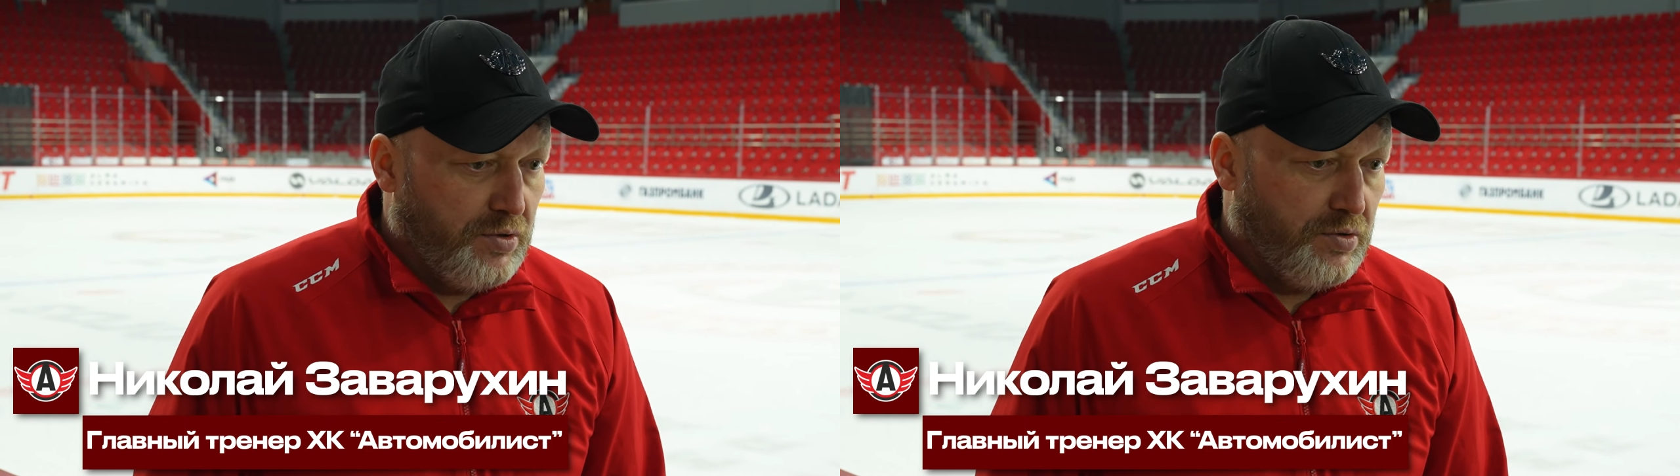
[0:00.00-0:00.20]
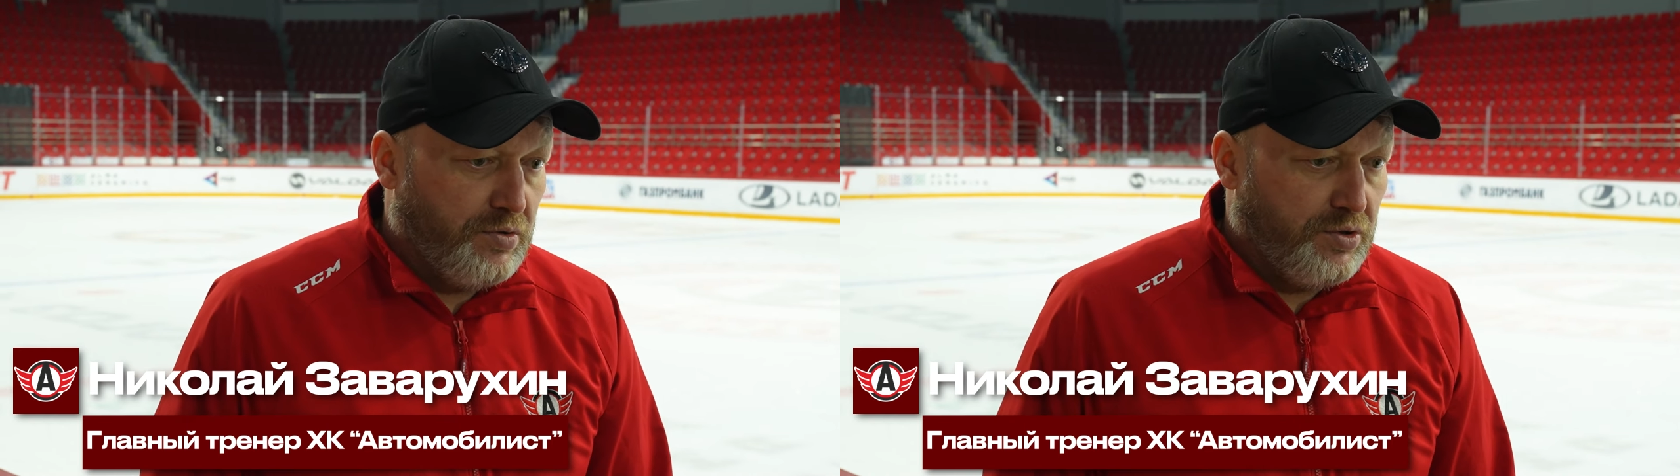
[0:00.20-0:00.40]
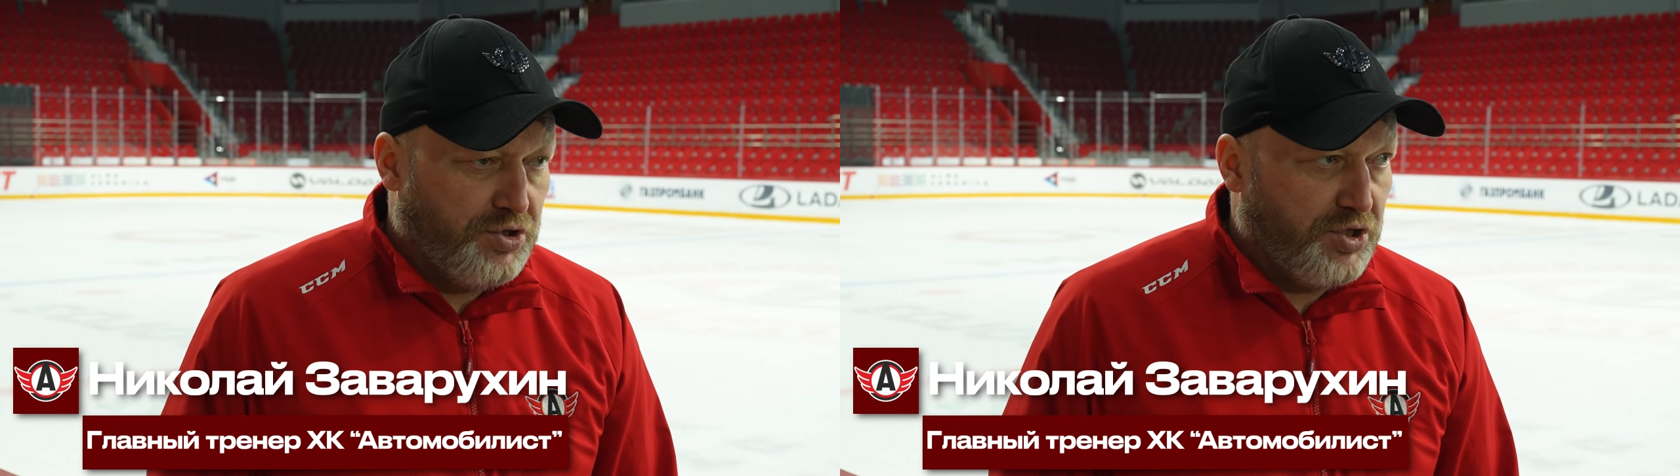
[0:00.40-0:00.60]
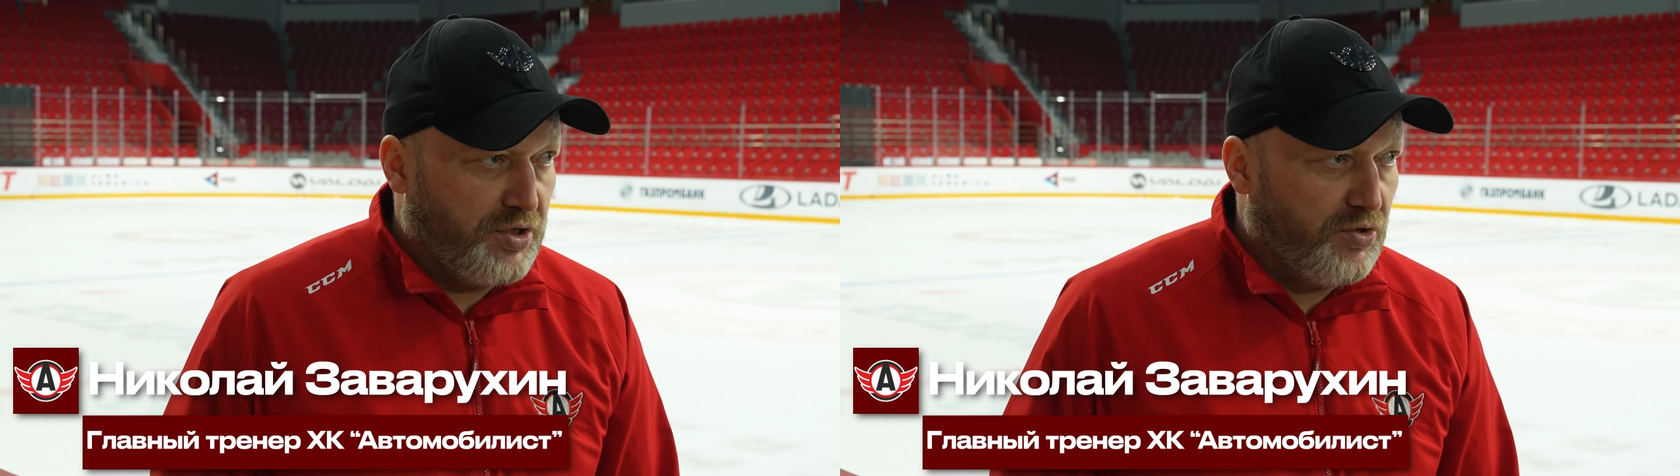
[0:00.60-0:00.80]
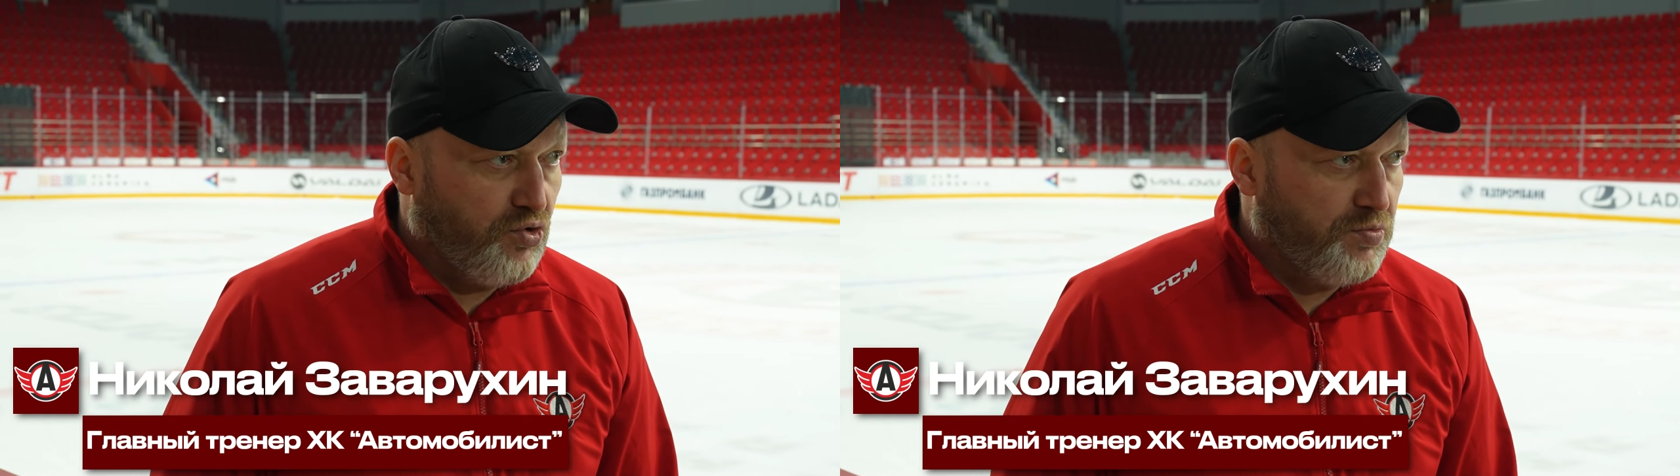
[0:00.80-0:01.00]
И сейчас
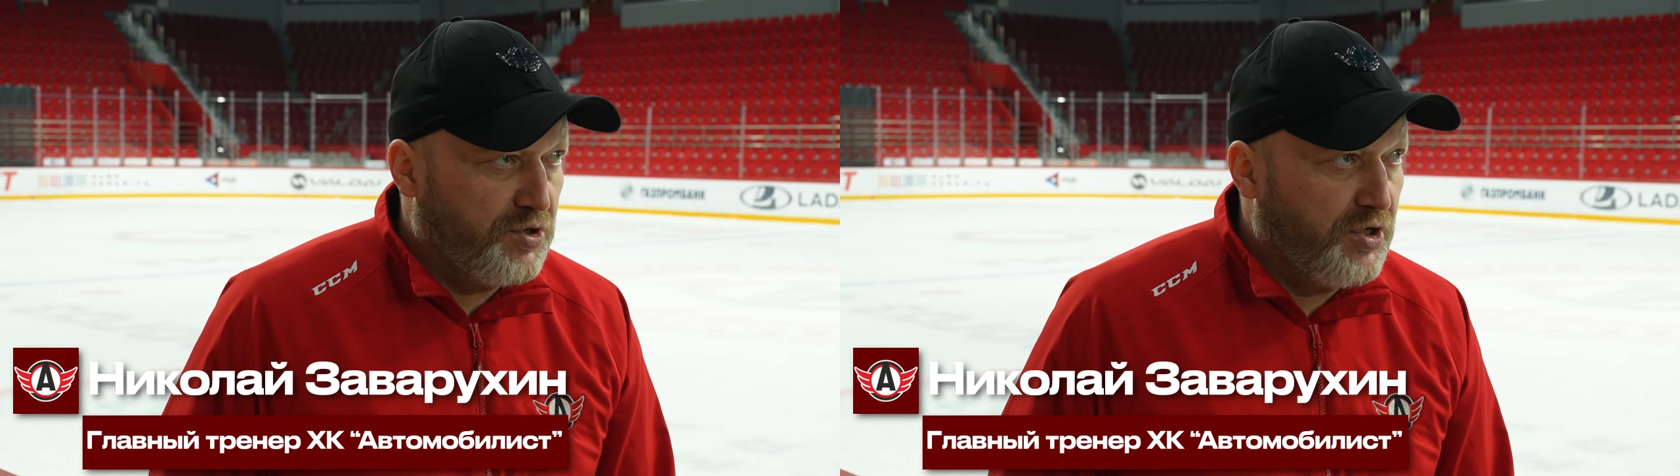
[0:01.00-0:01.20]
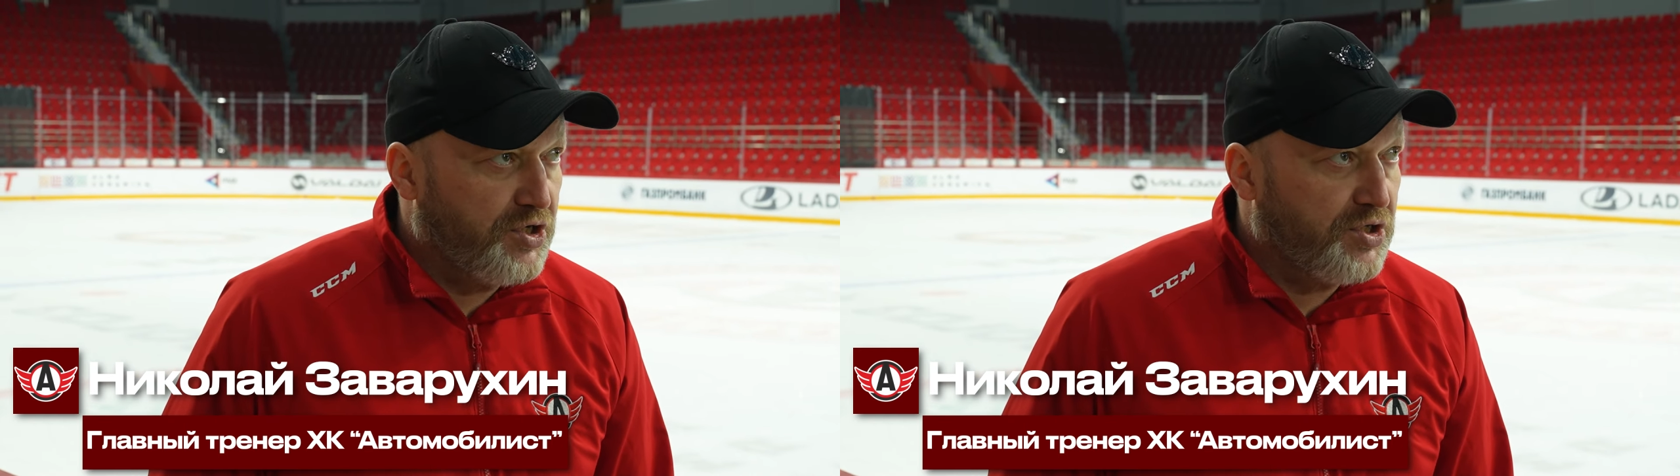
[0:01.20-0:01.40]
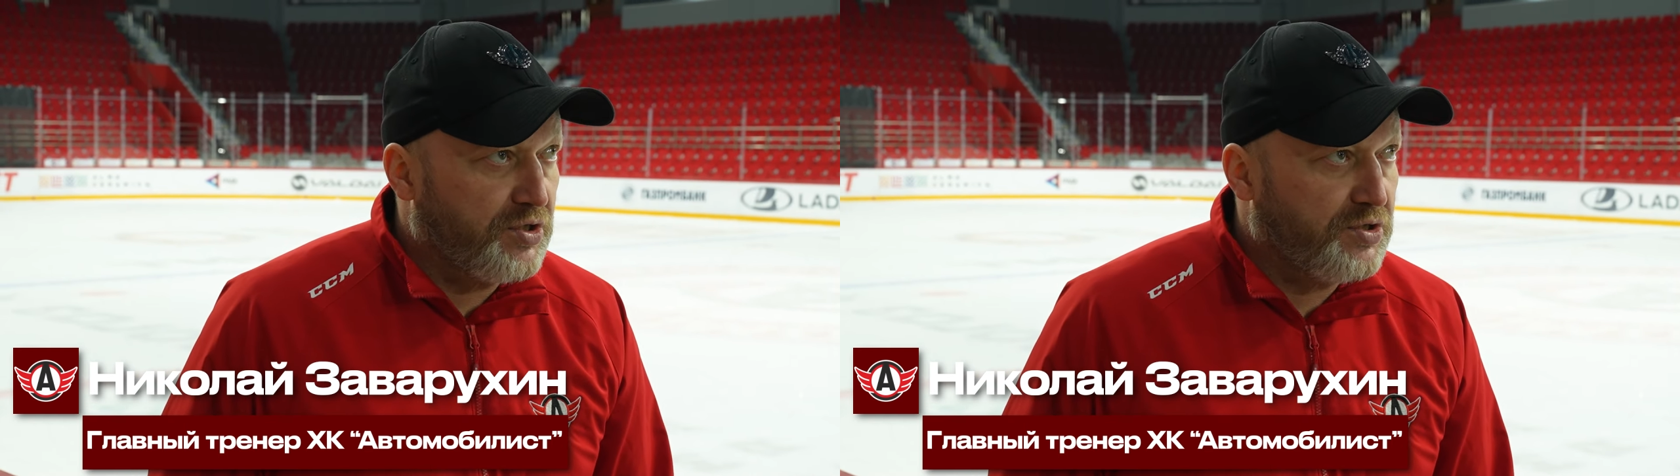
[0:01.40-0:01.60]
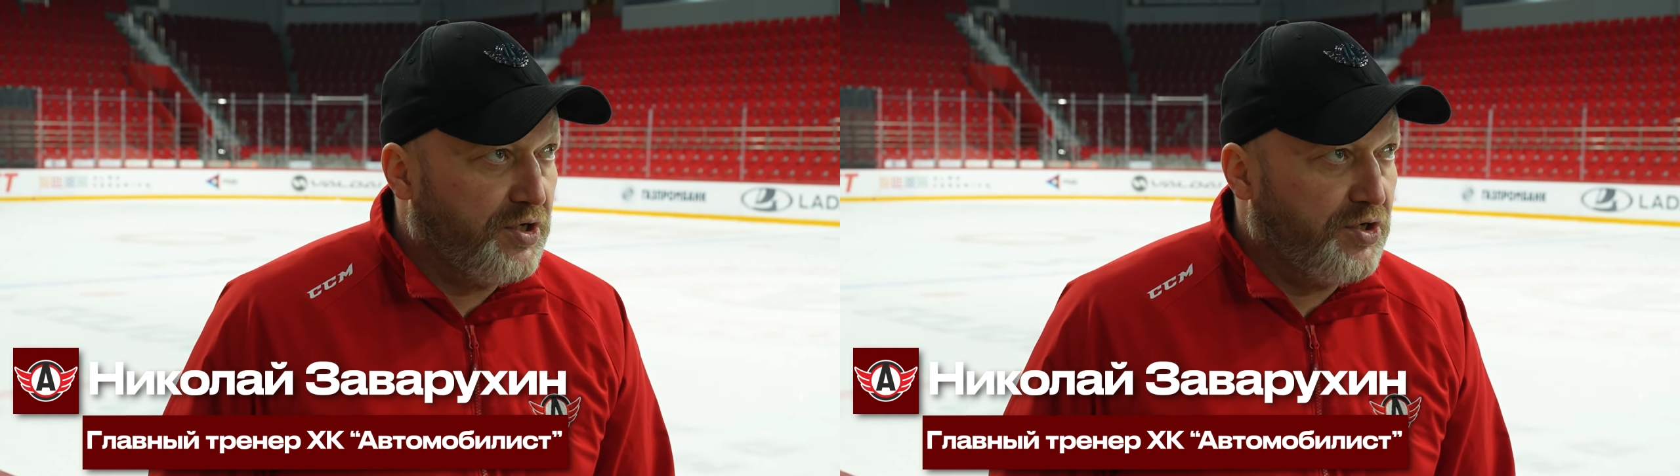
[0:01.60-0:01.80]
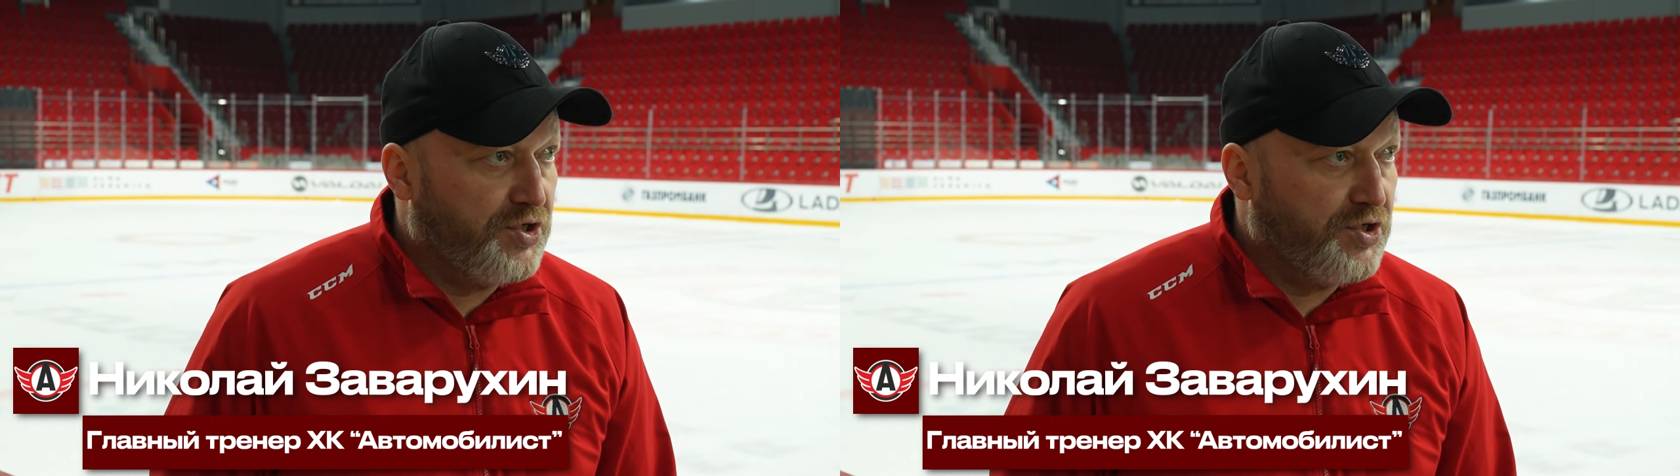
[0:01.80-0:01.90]
готовимся дальше в серии.